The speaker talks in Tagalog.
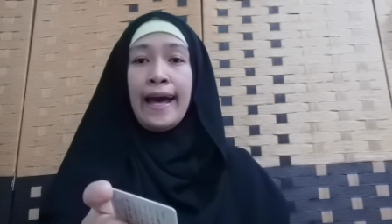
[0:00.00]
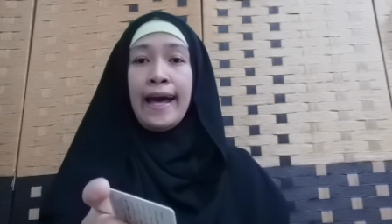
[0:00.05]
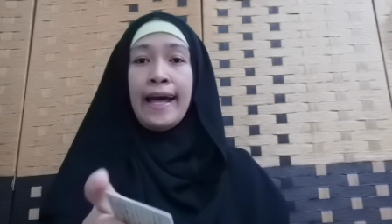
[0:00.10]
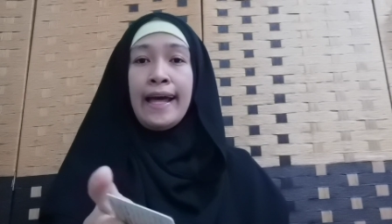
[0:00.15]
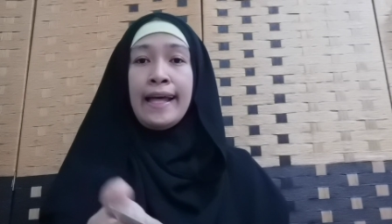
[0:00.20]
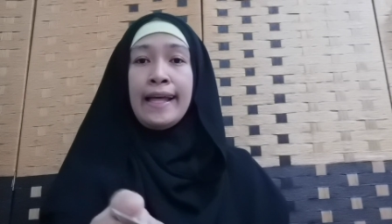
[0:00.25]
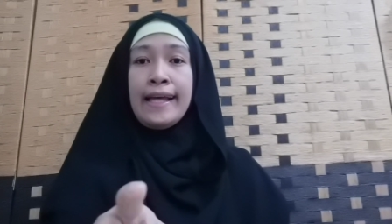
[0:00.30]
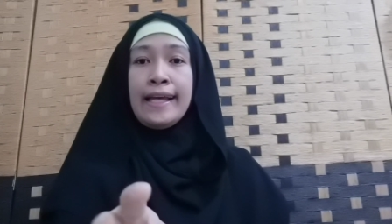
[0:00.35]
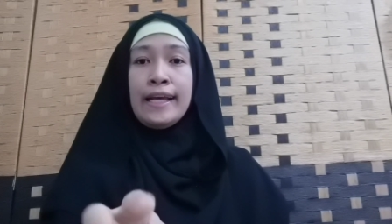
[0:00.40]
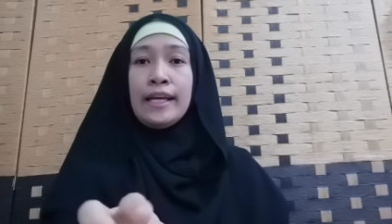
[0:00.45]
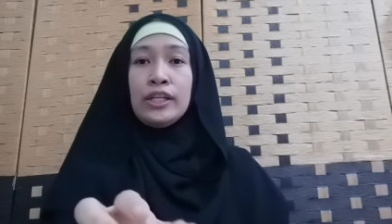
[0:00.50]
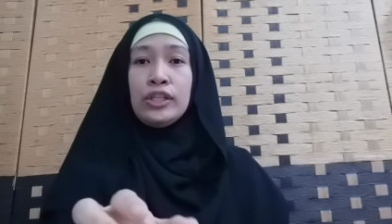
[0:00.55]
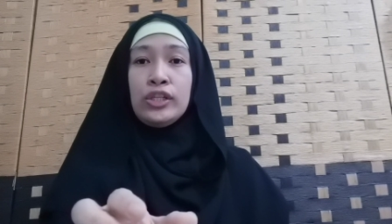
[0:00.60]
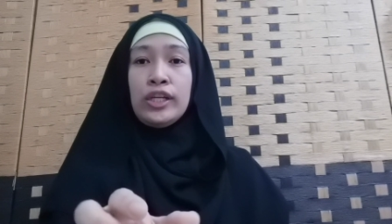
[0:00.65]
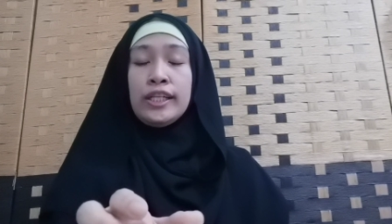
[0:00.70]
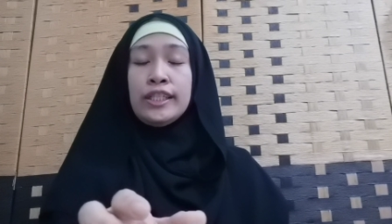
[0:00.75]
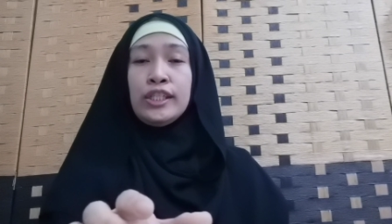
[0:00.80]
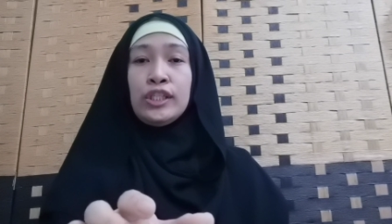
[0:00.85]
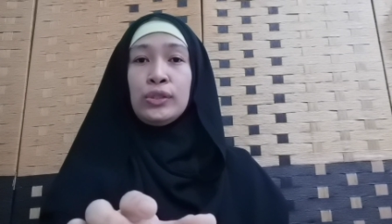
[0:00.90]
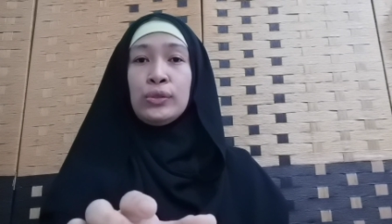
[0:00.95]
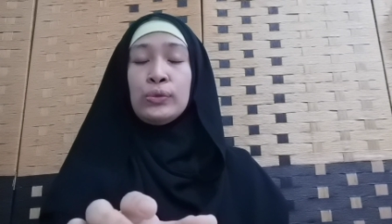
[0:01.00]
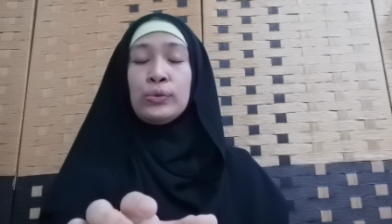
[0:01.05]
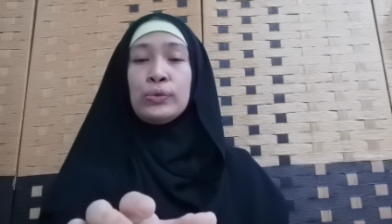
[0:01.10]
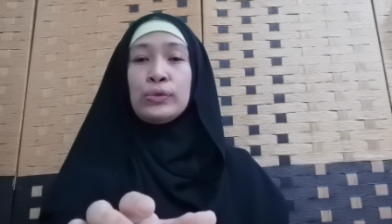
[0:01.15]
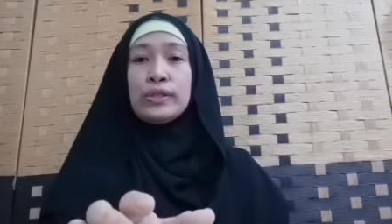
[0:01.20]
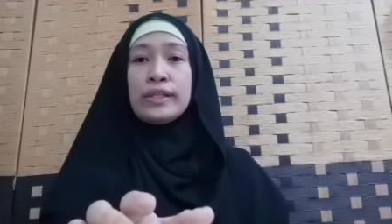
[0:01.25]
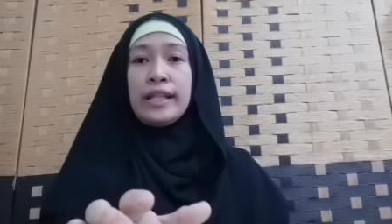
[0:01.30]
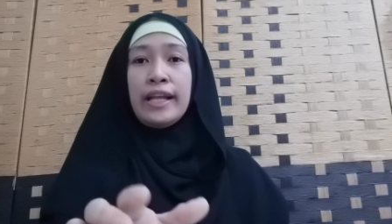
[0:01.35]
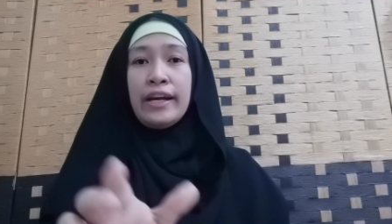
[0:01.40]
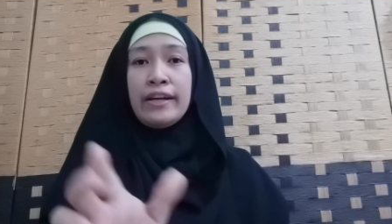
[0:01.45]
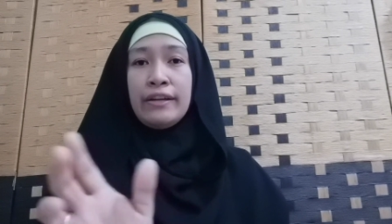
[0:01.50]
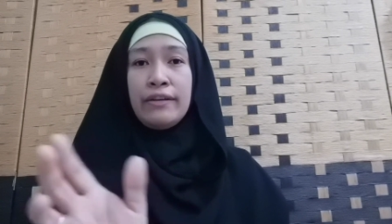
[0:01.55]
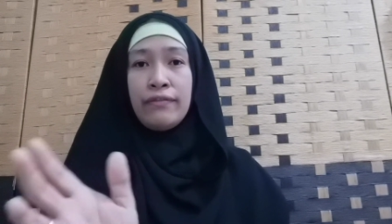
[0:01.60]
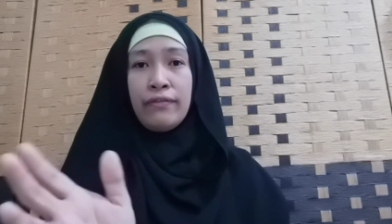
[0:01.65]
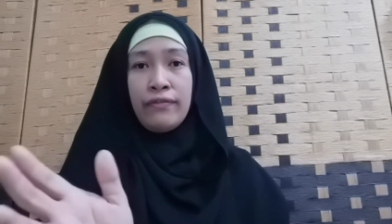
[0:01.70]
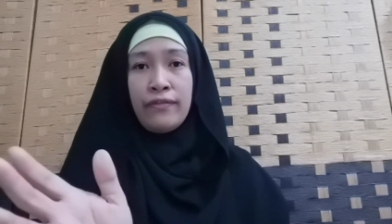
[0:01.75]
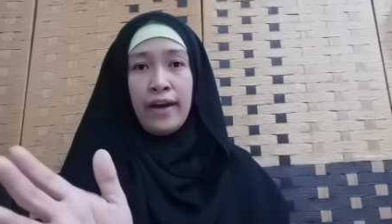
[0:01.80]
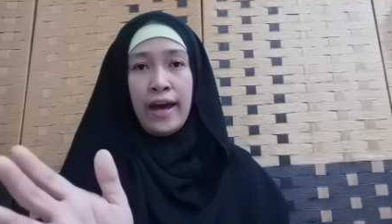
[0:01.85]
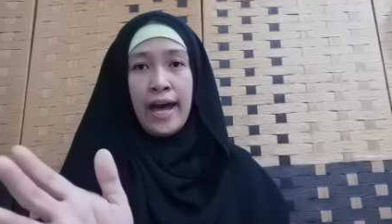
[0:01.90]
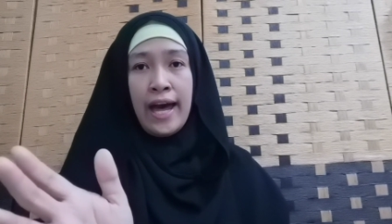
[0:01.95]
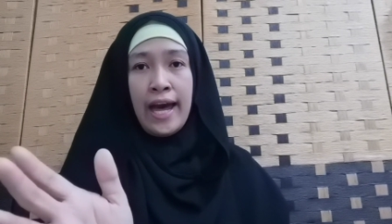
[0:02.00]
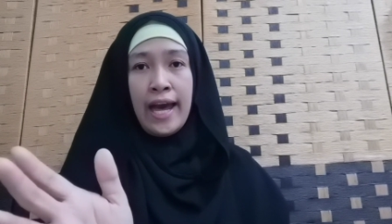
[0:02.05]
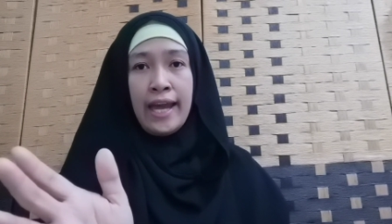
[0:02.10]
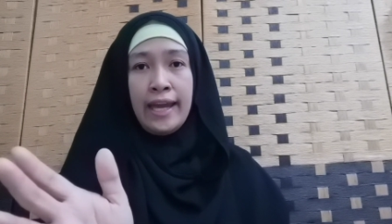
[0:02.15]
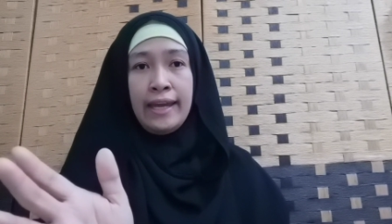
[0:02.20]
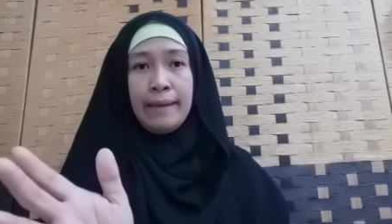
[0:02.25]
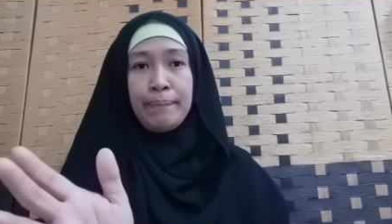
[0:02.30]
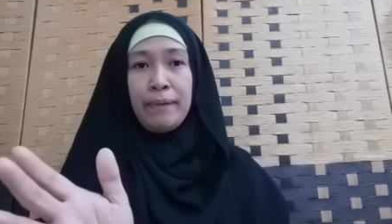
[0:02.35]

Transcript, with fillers: Uh, Just to clarify,